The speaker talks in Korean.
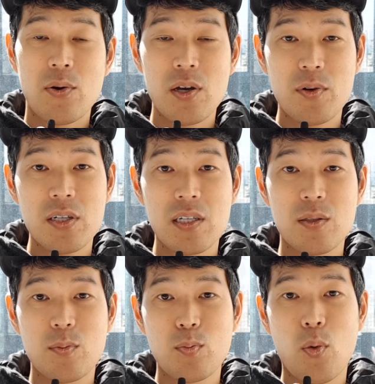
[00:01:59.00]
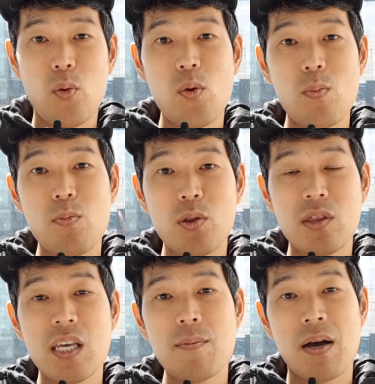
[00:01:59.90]
왜냐면은
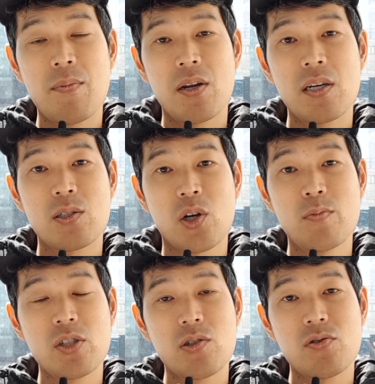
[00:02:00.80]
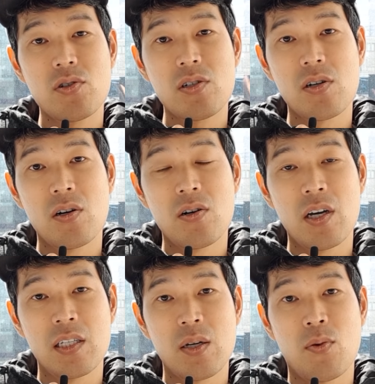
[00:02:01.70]
모모모님 하면은 젊은 친구들은 그런 거 이제